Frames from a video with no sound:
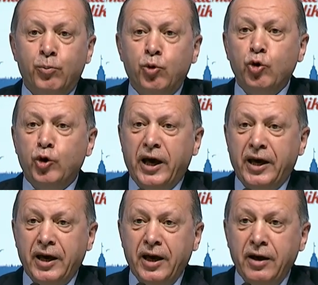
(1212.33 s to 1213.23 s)
Bu
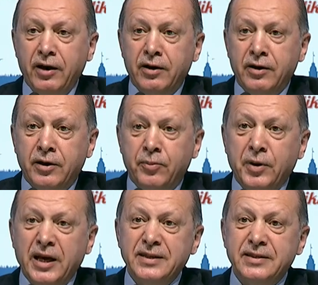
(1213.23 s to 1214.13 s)
üyeyi
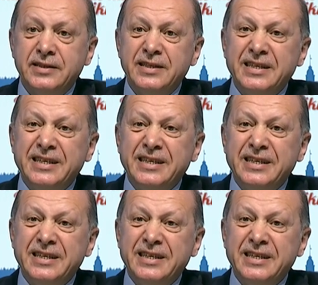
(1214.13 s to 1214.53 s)
biz